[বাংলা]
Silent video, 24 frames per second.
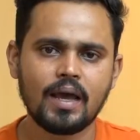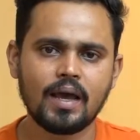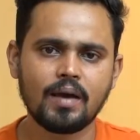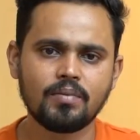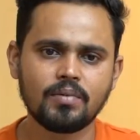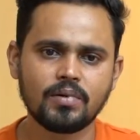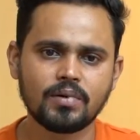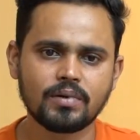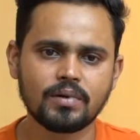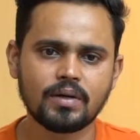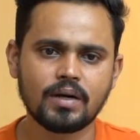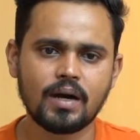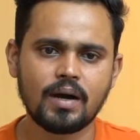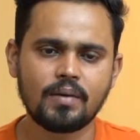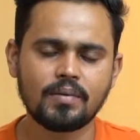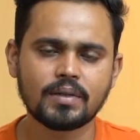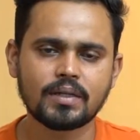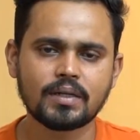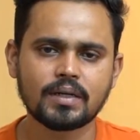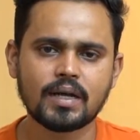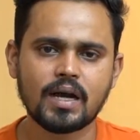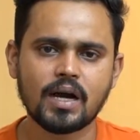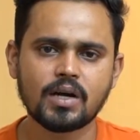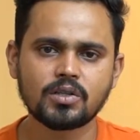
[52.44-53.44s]
এবং
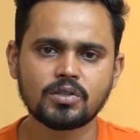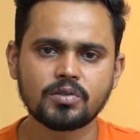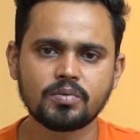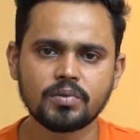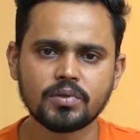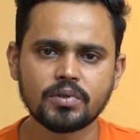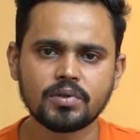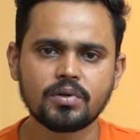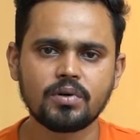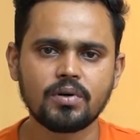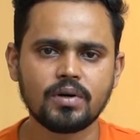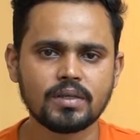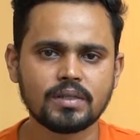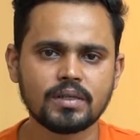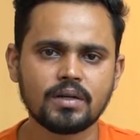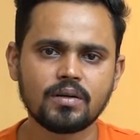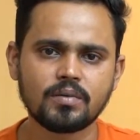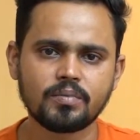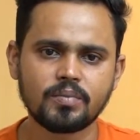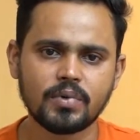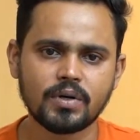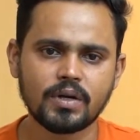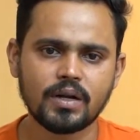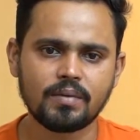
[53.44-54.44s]
আমাদের কাগজপত্র হয়ে
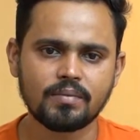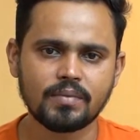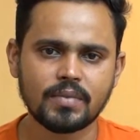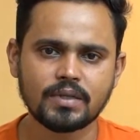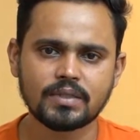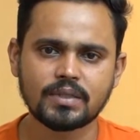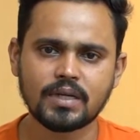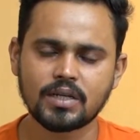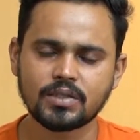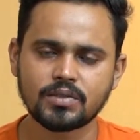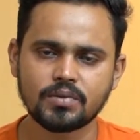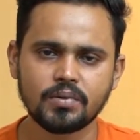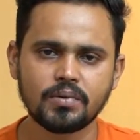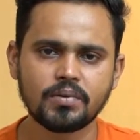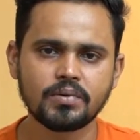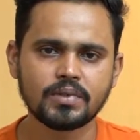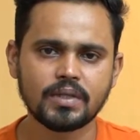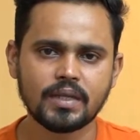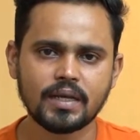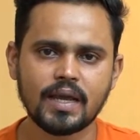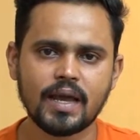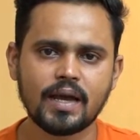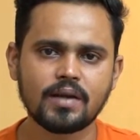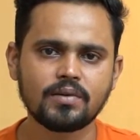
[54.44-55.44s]
যাওয়ার পরে আমরা স্বাস্থ্য ভবন
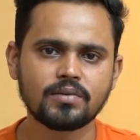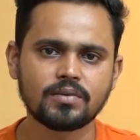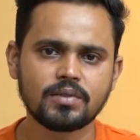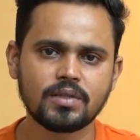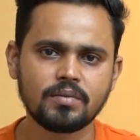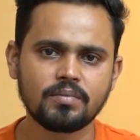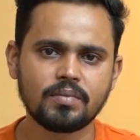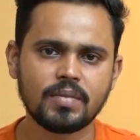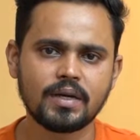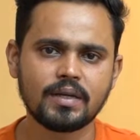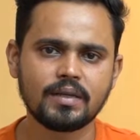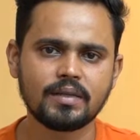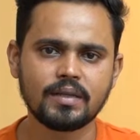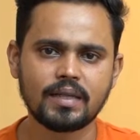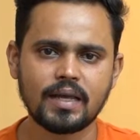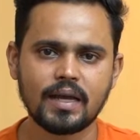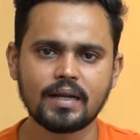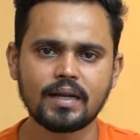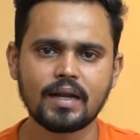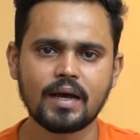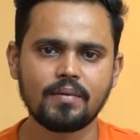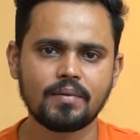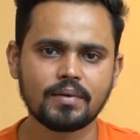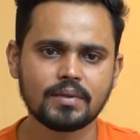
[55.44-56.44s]
থেকে এনওসি পাই দেন
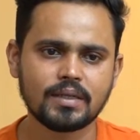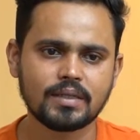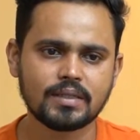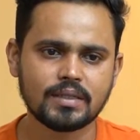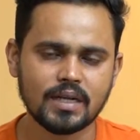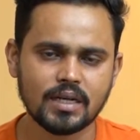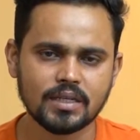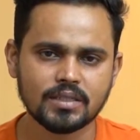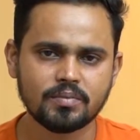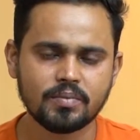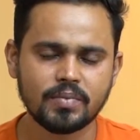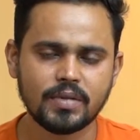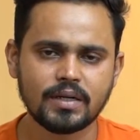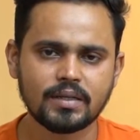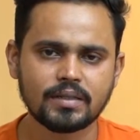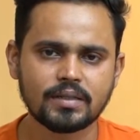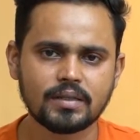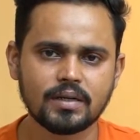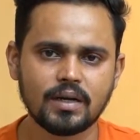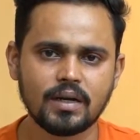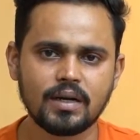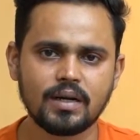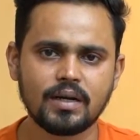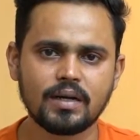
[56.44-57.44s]
আমাদের ট্রান্সপ্লান্ট
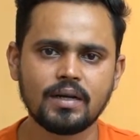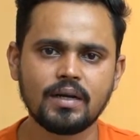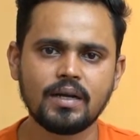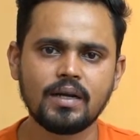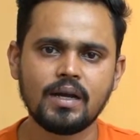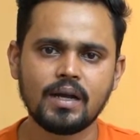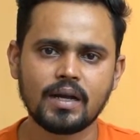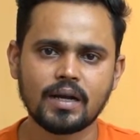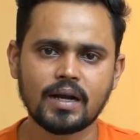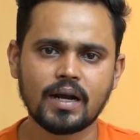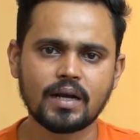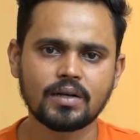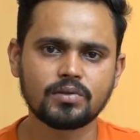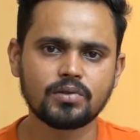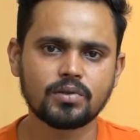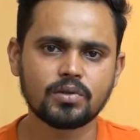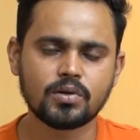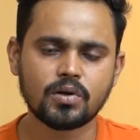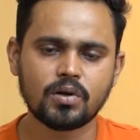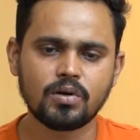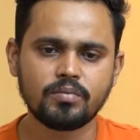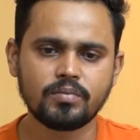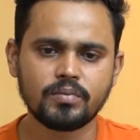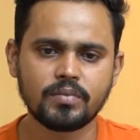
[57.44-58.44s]

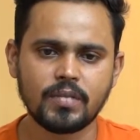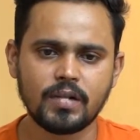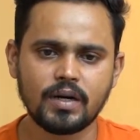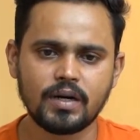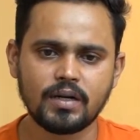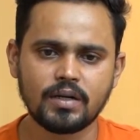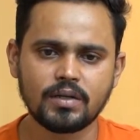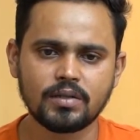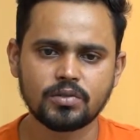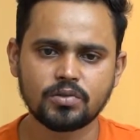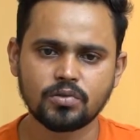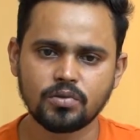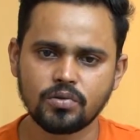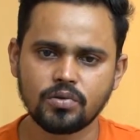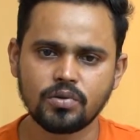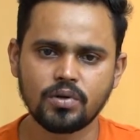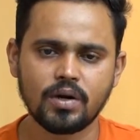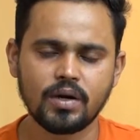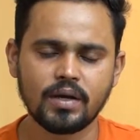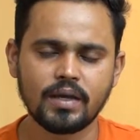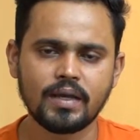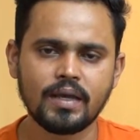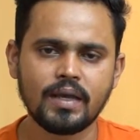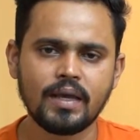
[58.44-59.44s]
কার্যক্রম শুরু
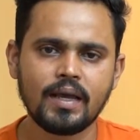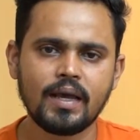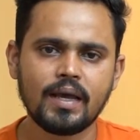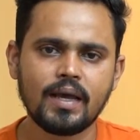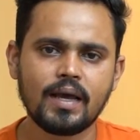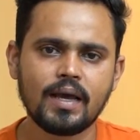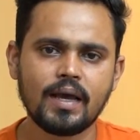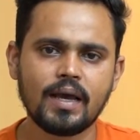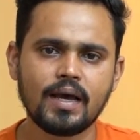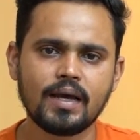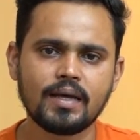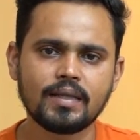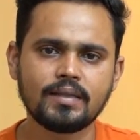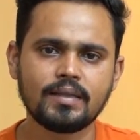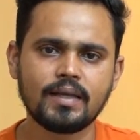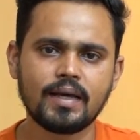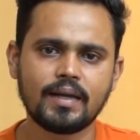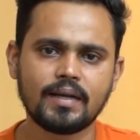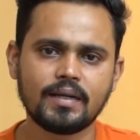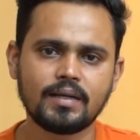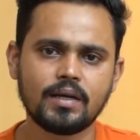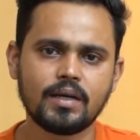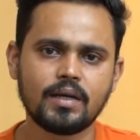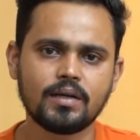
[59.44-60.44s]
হয় দেন